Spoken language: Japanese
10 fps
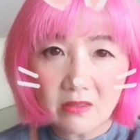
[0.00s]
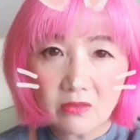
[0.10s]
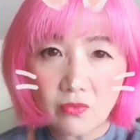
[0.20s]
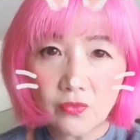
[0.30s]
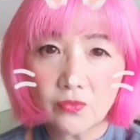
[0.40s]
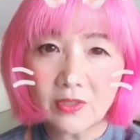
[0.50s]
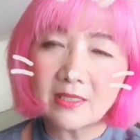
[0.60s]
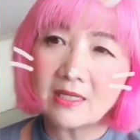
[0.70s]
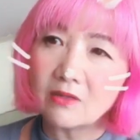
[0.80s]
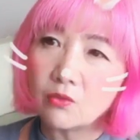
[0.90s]
このなん
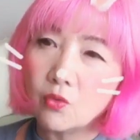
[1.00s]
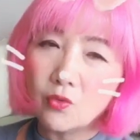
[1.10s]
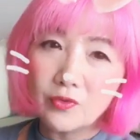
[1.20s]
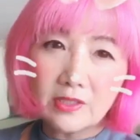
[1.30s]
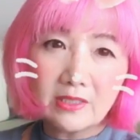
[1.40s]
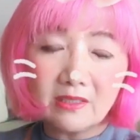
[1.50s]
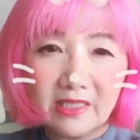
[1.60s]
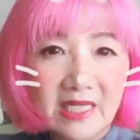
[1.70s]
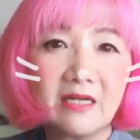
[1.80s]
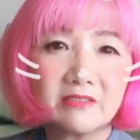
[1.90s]
かこう
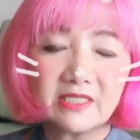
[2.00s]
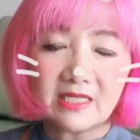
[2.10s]
リアルじゃ